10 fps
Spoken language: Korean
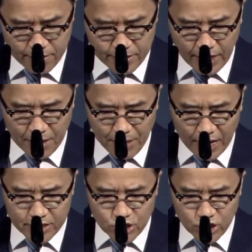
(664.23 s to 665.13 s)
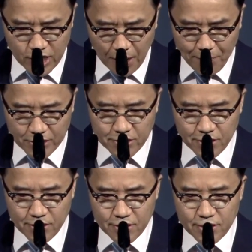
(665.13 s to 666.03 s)
내가 많은 증인
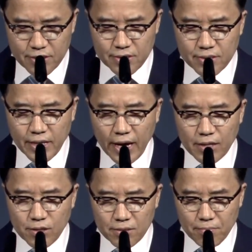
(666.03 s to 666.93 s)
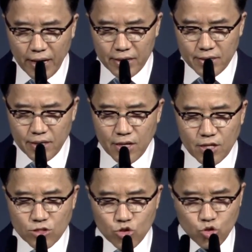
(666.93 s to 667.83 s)
앞에서 내게 들은 말을
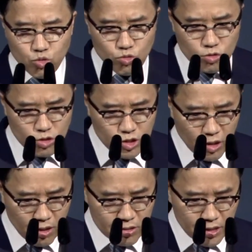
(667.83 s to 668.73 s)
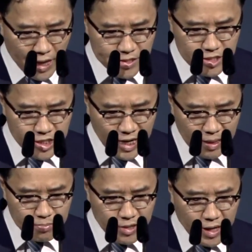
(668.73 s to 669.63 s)
충성된
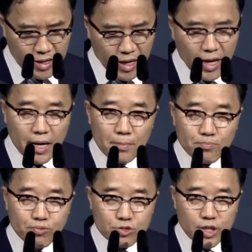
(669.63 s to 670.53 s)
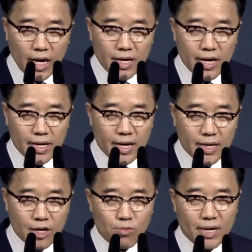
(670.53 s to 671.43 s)
사람들에게 부탁하라
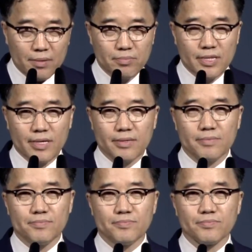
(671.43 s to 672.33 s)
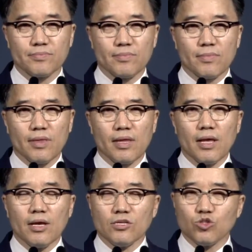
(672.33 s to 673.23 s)
라고 말합니다.
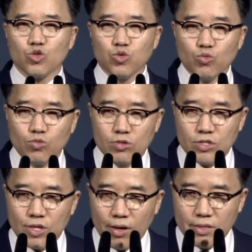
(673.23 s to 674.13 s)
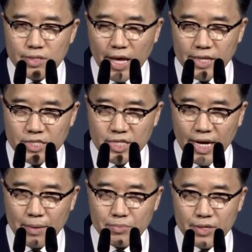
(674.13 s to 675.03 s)
충성된
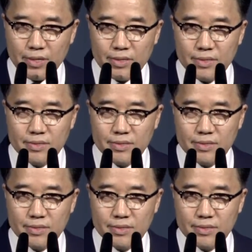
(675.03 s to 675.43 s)
사람들.